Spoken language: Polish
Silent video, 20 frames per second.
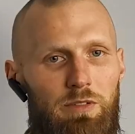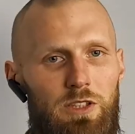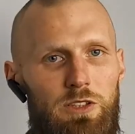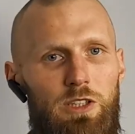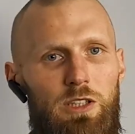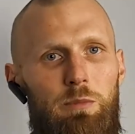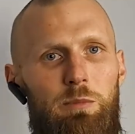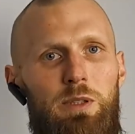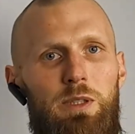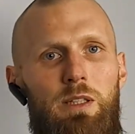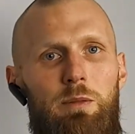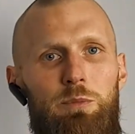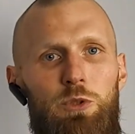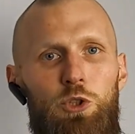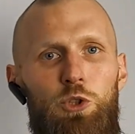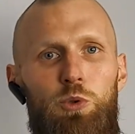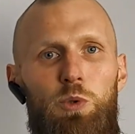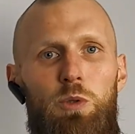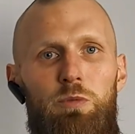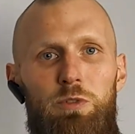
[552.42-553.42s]
no nawet jeżeli by nam
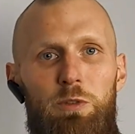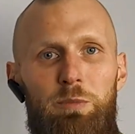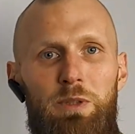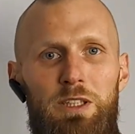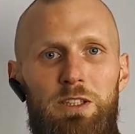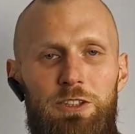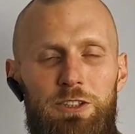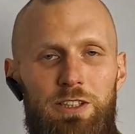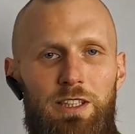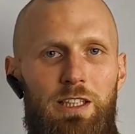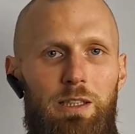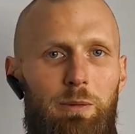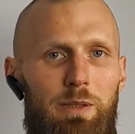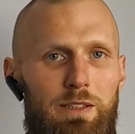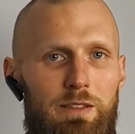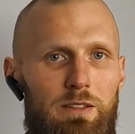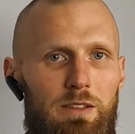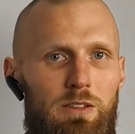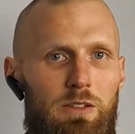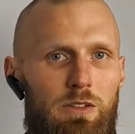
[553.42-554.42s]
przyszło wymienić te
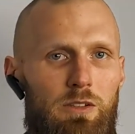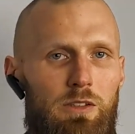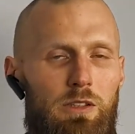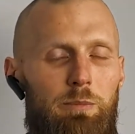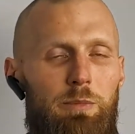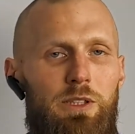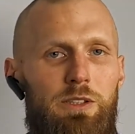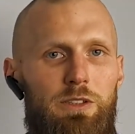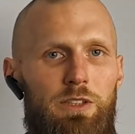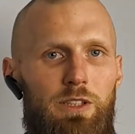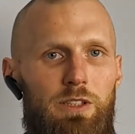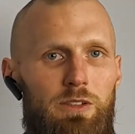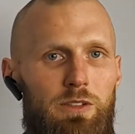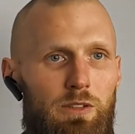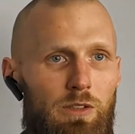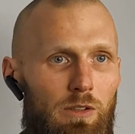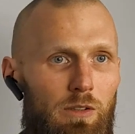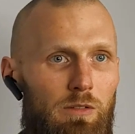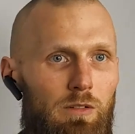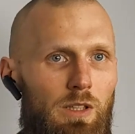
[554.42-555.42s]
elementy, no to nie będzie
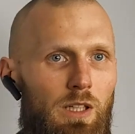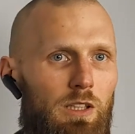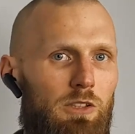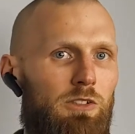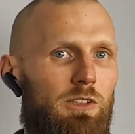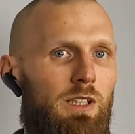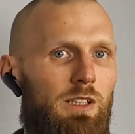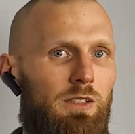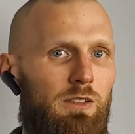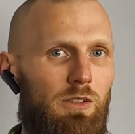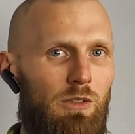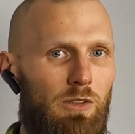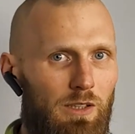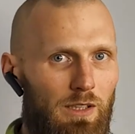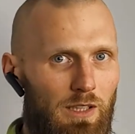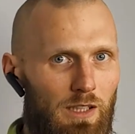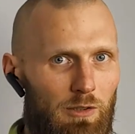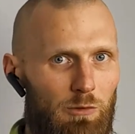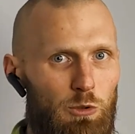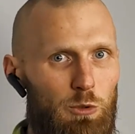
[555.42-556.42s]
to aż tak
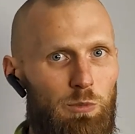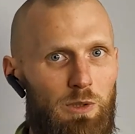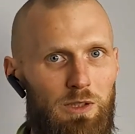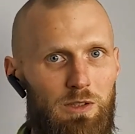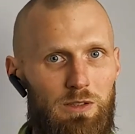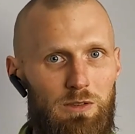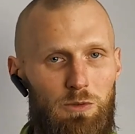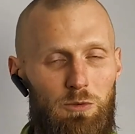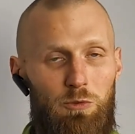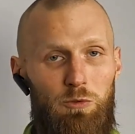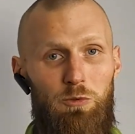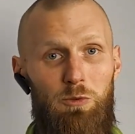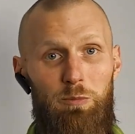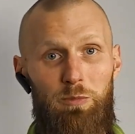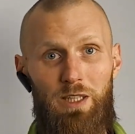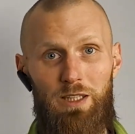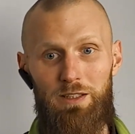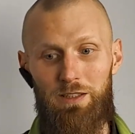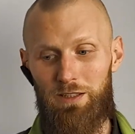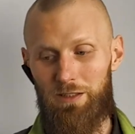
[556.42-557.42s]
drogie, jak w przypadku
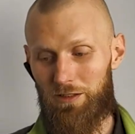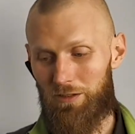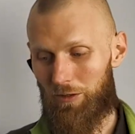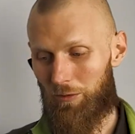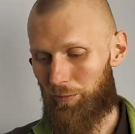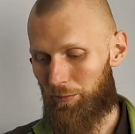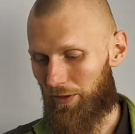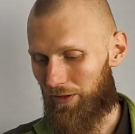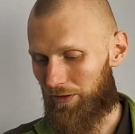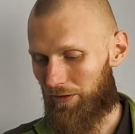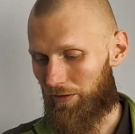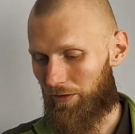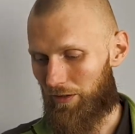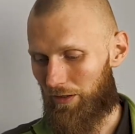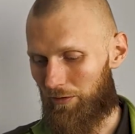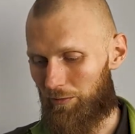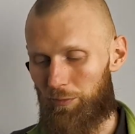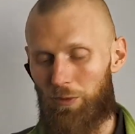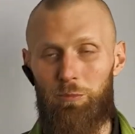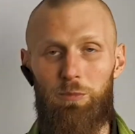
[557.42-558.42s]
wymiany
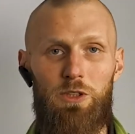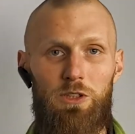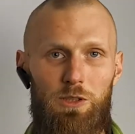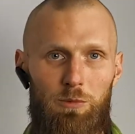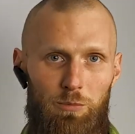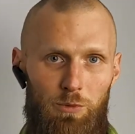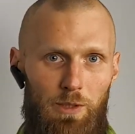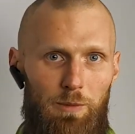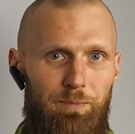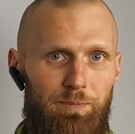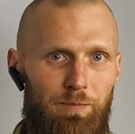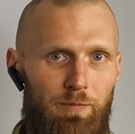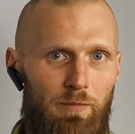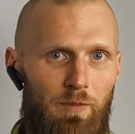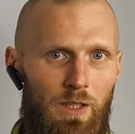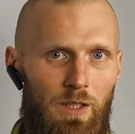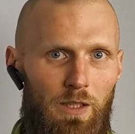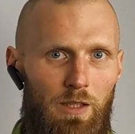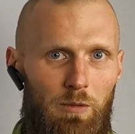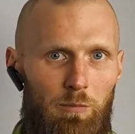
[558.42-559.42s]
kompresora w pompie ciepła.
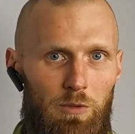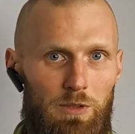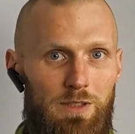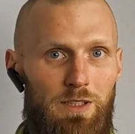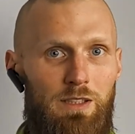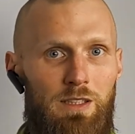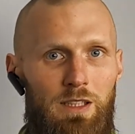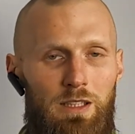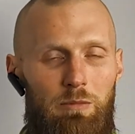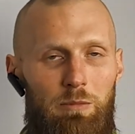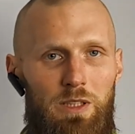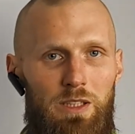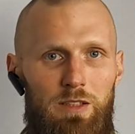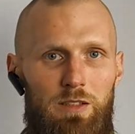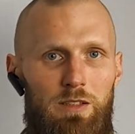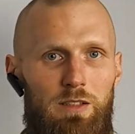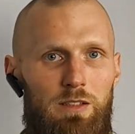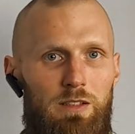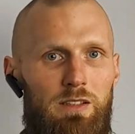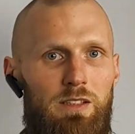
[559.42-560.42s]
Bo ten
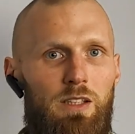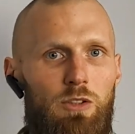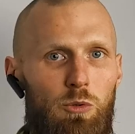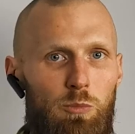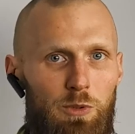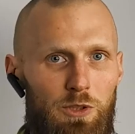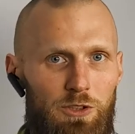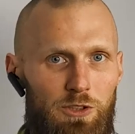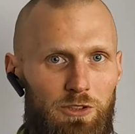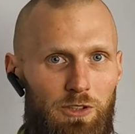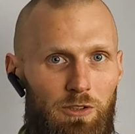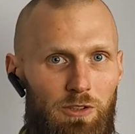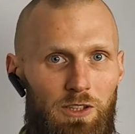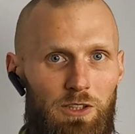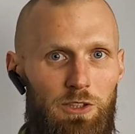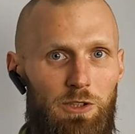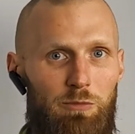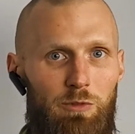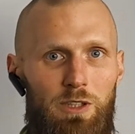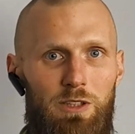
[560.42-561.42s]
element nie lubi
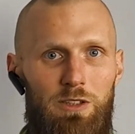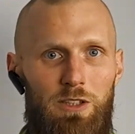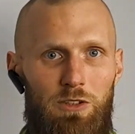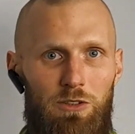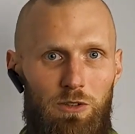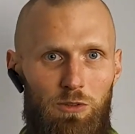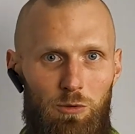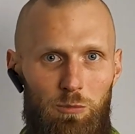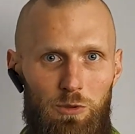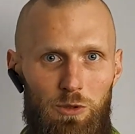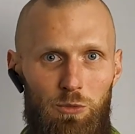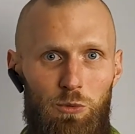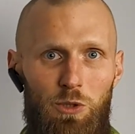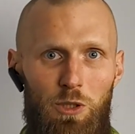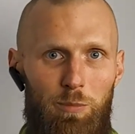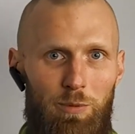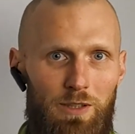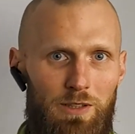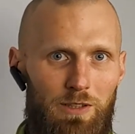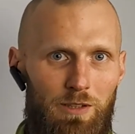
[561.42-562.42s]
ciągle się włączać, on lubi
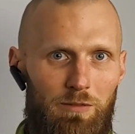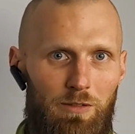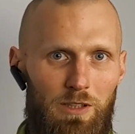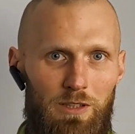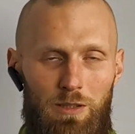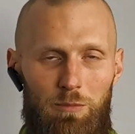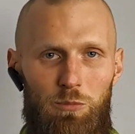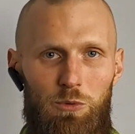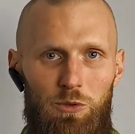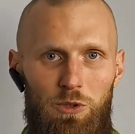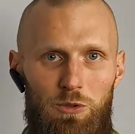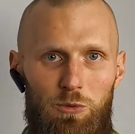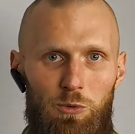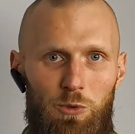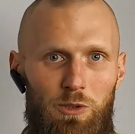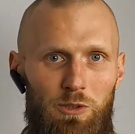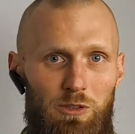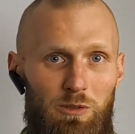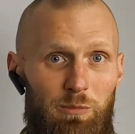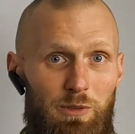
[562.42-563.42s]
długo pracować, a później
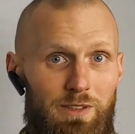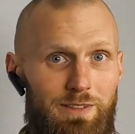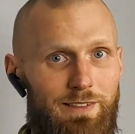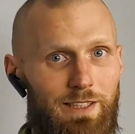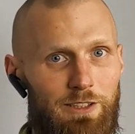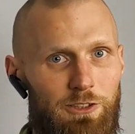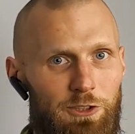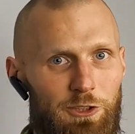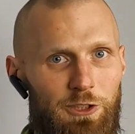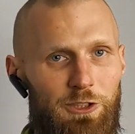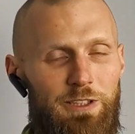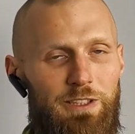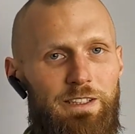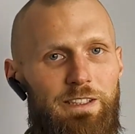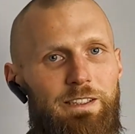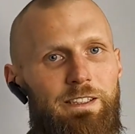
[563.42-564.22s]
długo sobie stać.